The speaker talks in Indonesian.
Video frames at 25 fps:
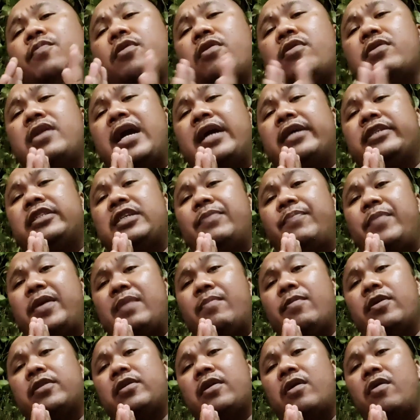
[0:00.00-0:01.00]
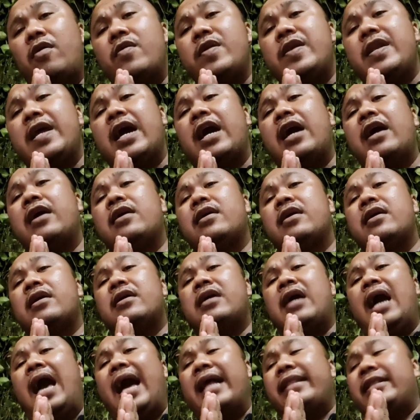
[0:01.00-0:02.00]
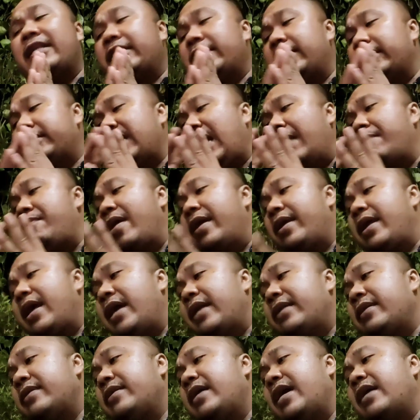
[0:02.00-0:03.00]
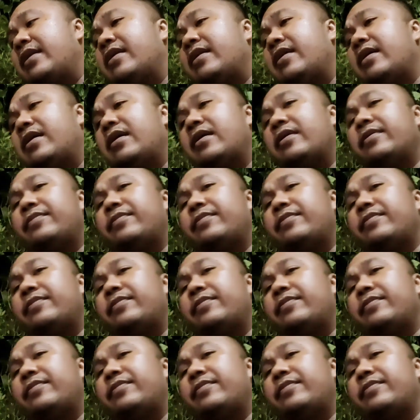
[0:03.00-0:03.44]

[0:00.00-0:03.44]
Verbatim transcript: produk sepeda motor Honda atas kesabaran dan